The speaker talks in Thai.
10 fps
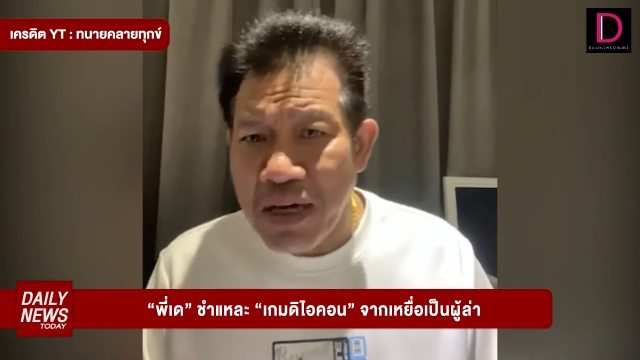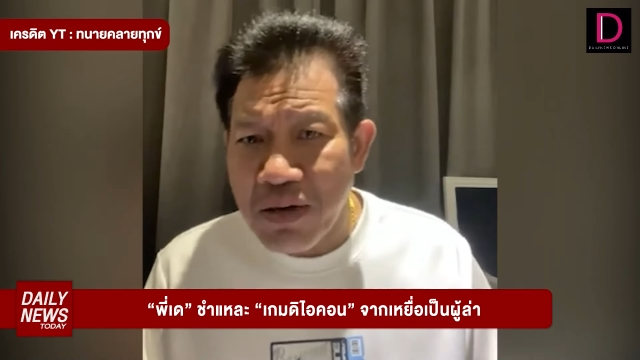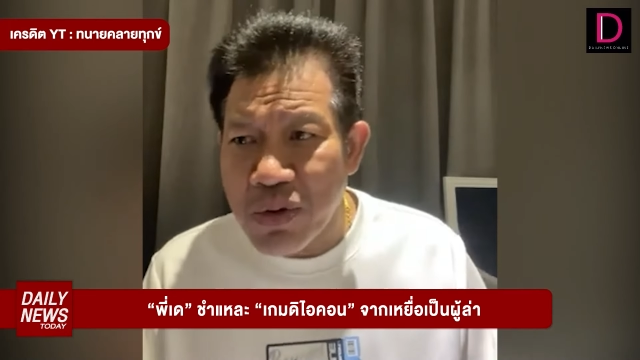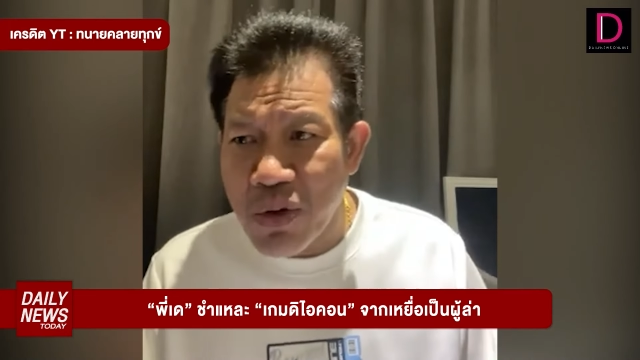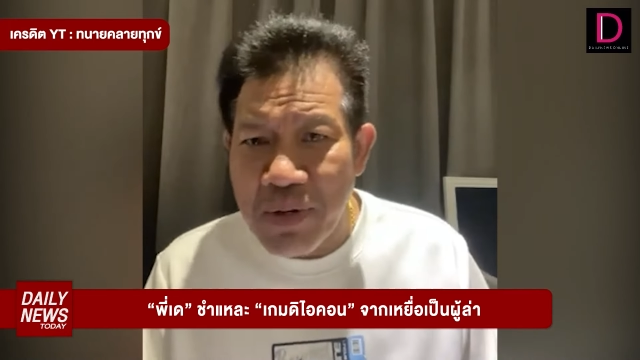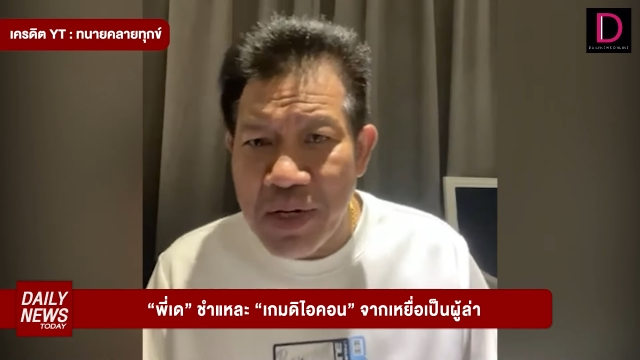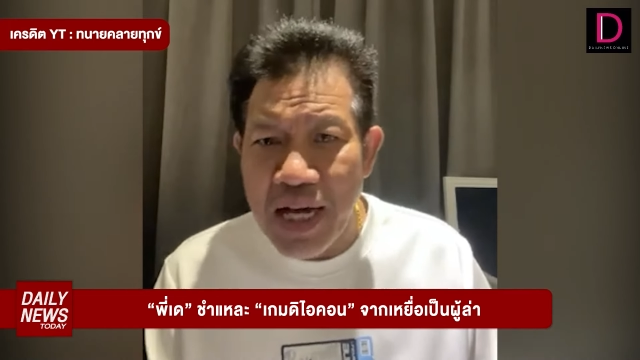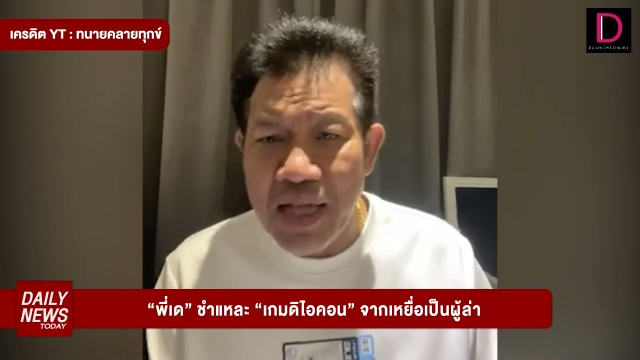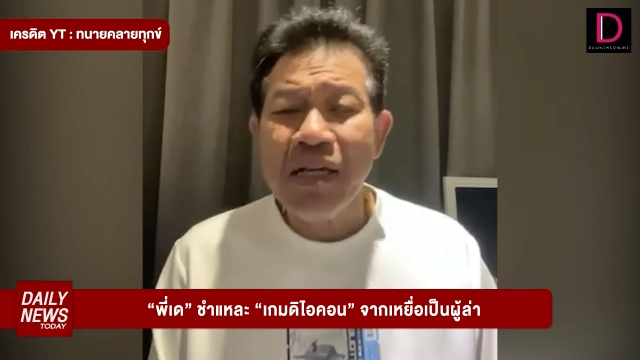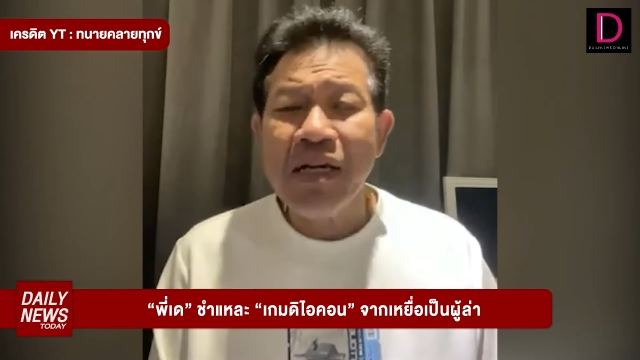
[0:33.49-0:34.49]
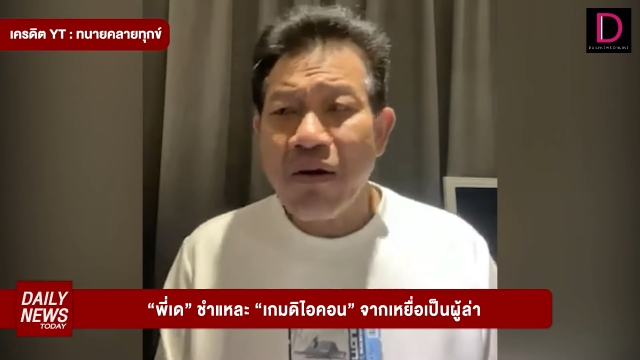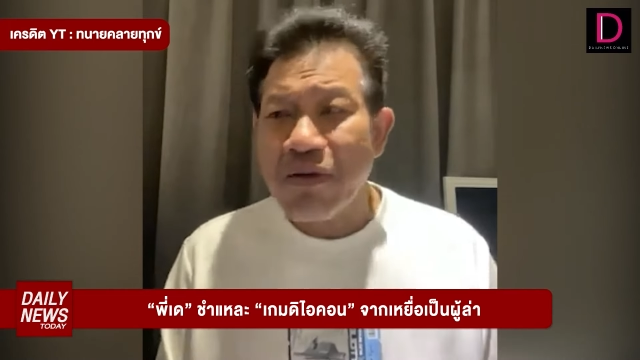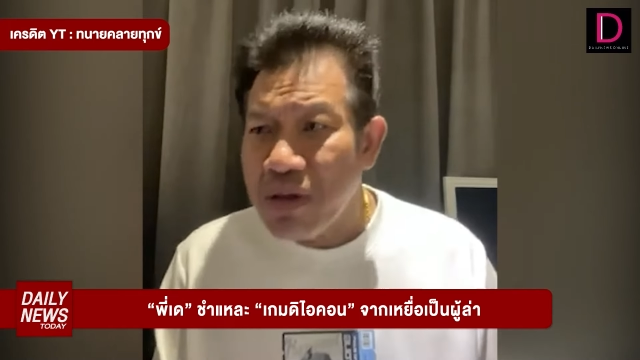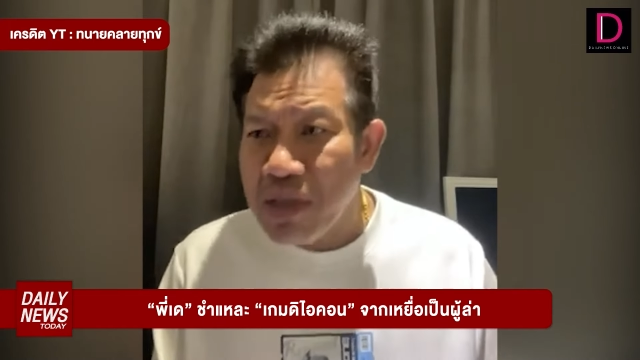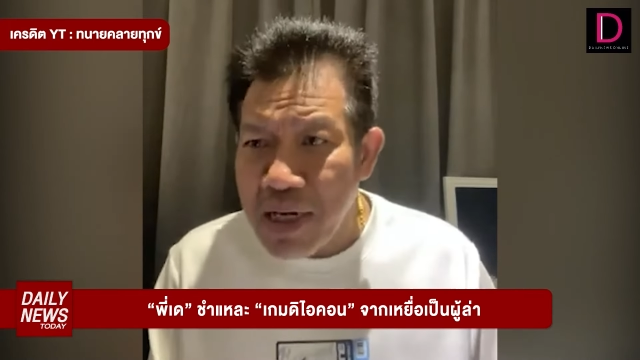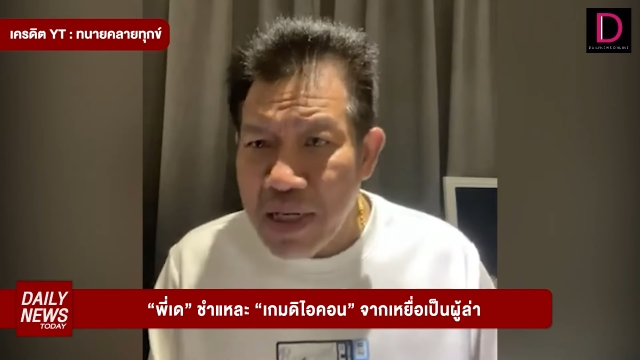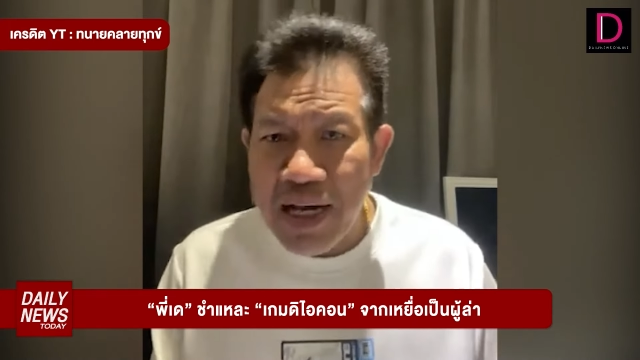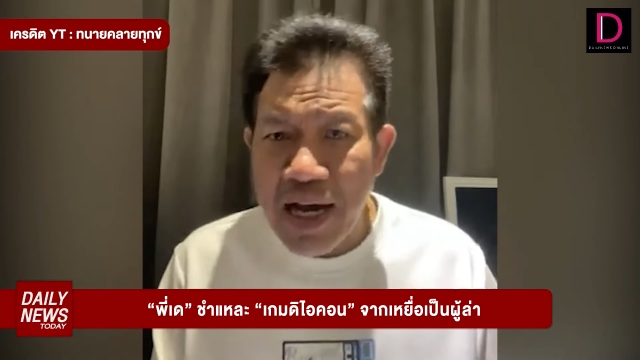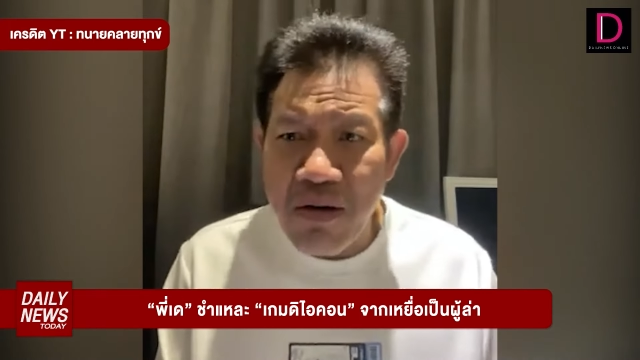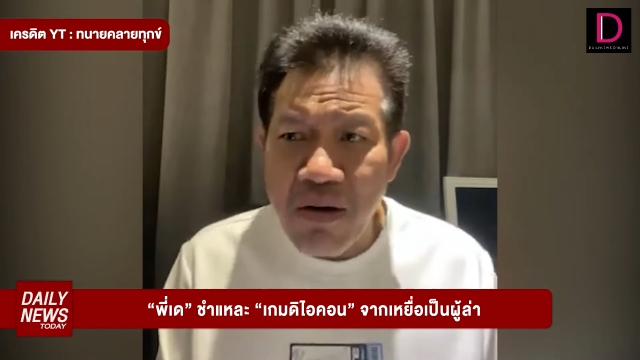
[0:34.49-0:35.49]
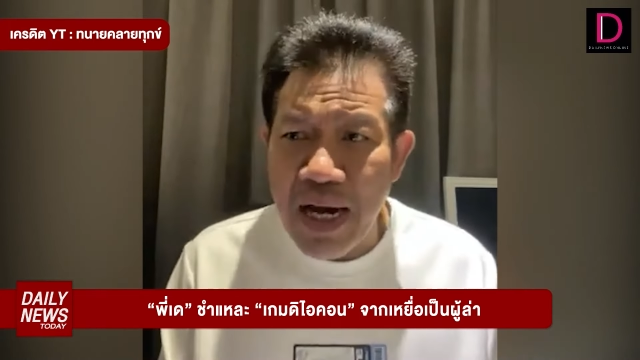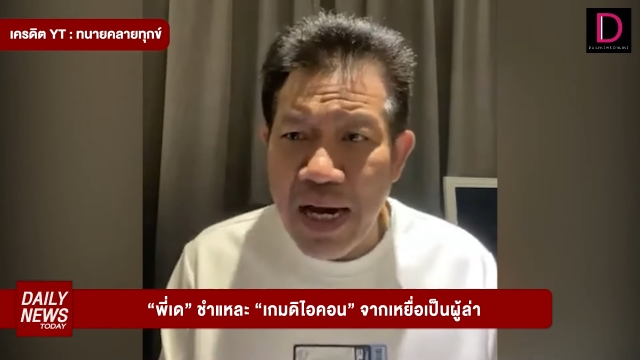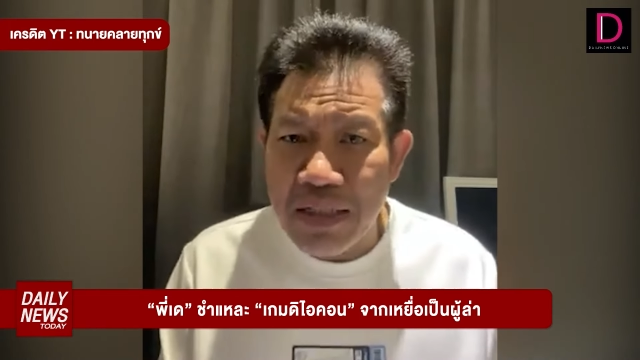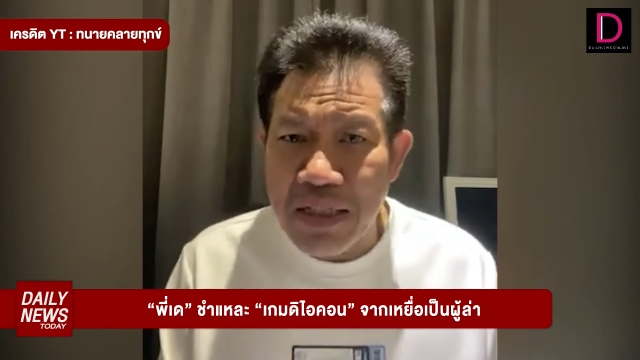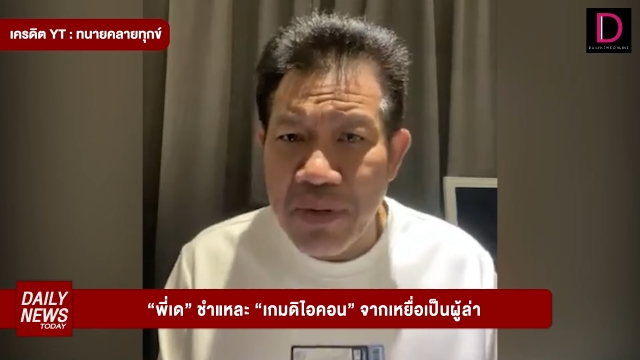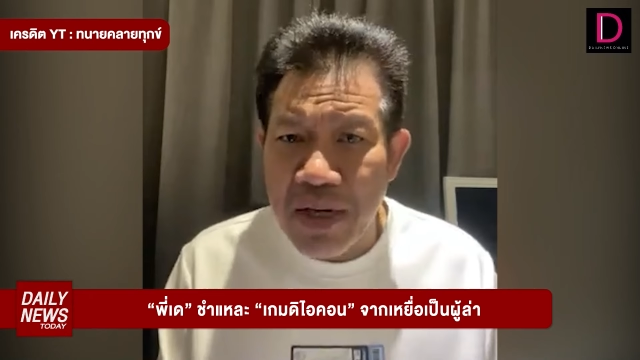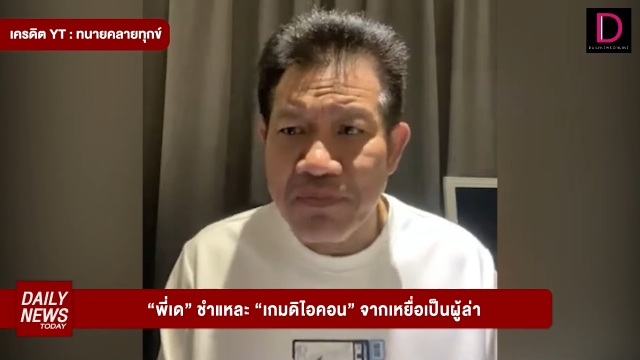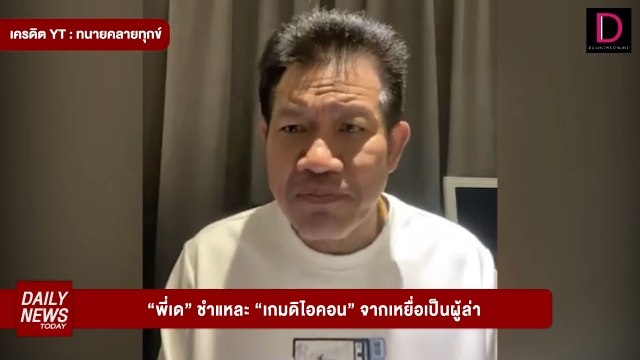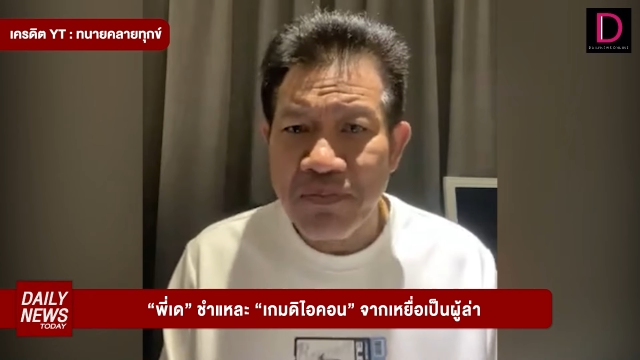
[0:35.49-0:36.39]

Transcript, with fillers: แชร์ลูกโซ่ไม่ได้ก็ต้องเลือกแจ้งข้อหาที่มัน